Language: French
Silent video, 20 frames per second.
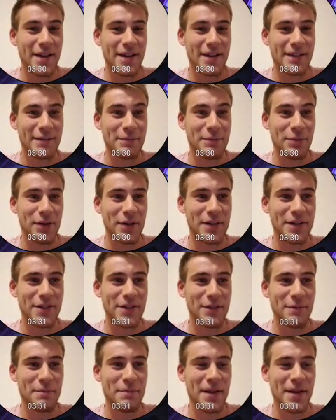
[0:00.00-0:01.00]
Euh, pour
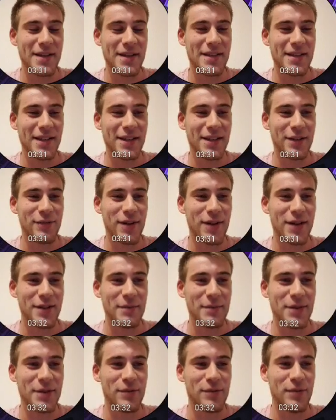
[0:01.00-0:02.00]
l'instant, pas un 5 étoiles à
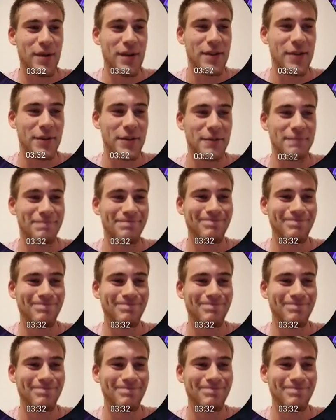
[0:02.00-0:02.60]
se mettre sous la dent.